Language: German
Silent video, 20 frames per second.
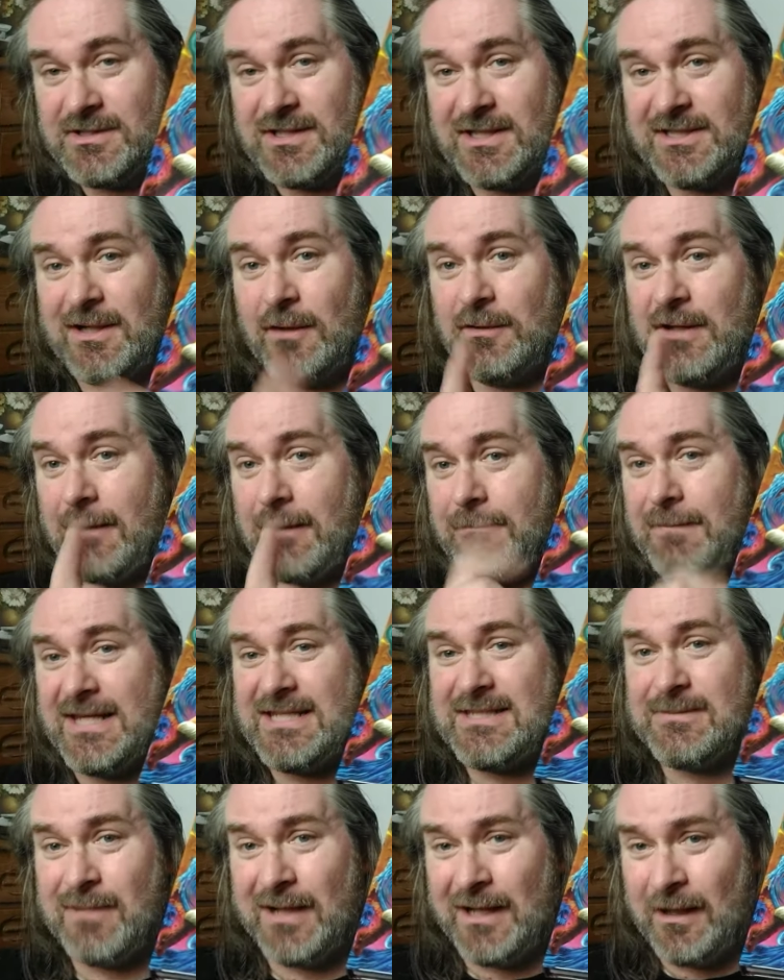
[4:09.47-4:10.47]
Da schaut ihr am
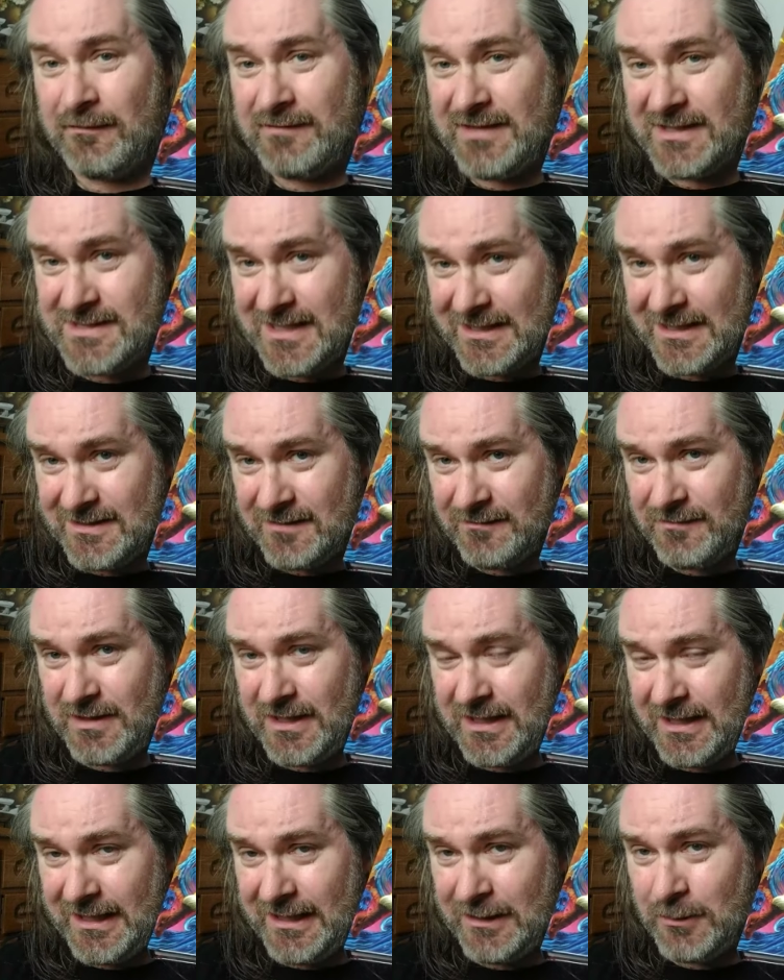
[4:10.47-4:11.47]
besten mal auf der Seite von
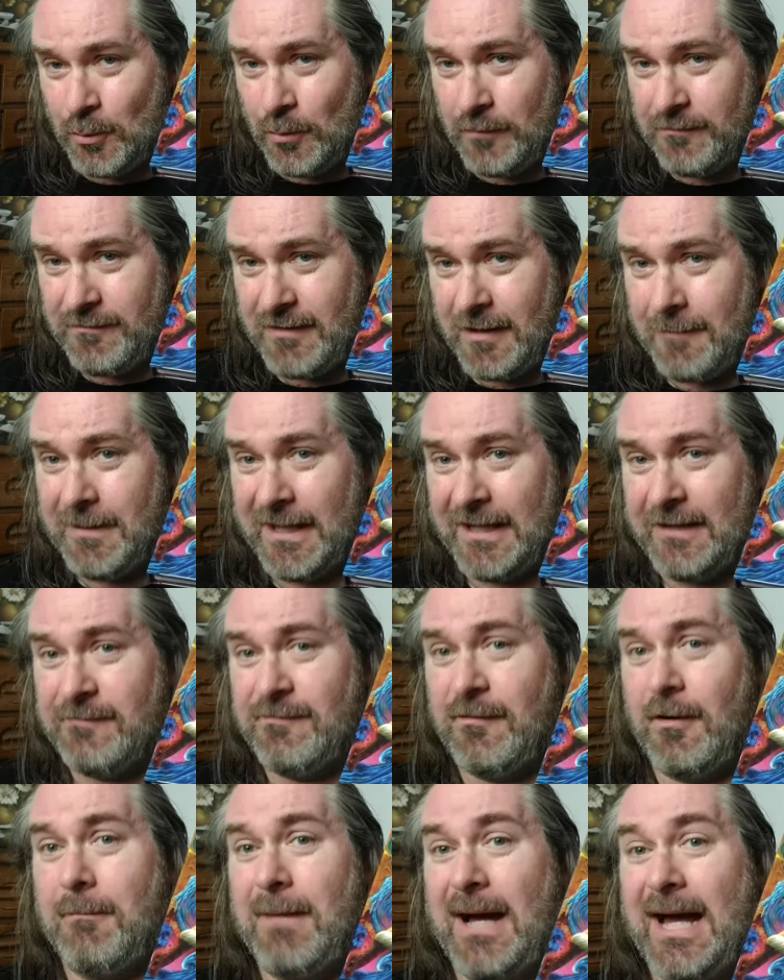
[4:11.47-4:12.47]
der Retro-Fabrik
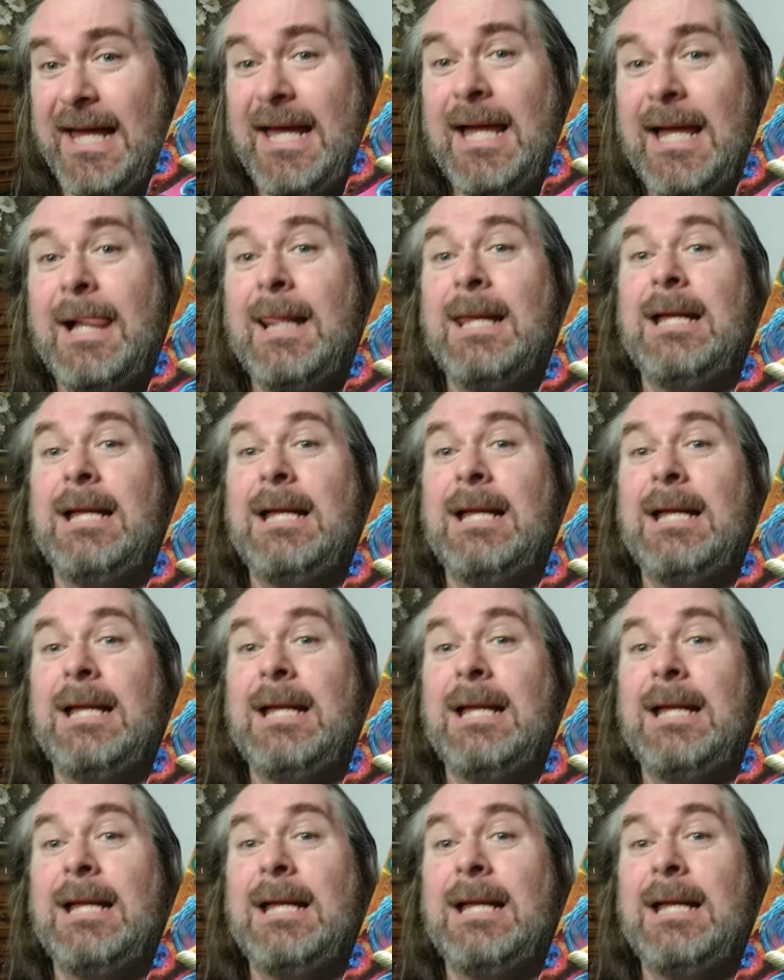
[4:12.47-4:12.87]
vorbei.